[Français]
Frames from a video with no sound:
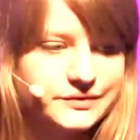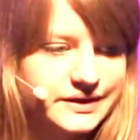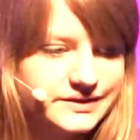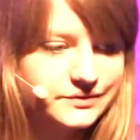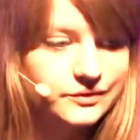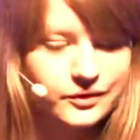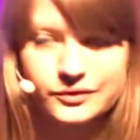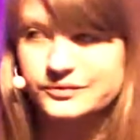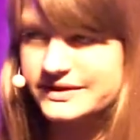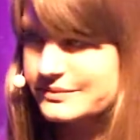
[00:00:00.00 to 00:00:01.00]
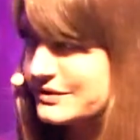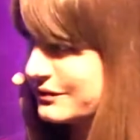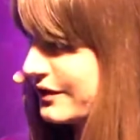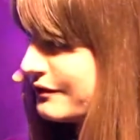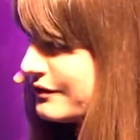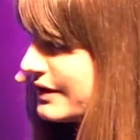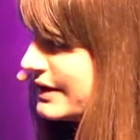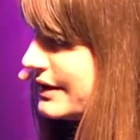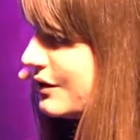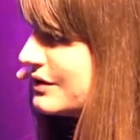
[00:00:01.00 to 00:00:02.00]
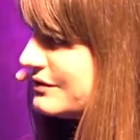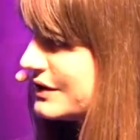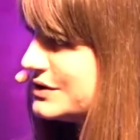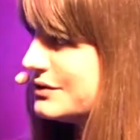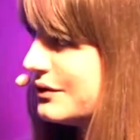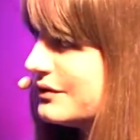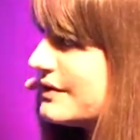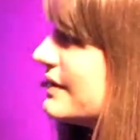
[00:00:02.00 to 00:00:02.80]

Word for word: réseau dans leur conception d'offres et en effectuant des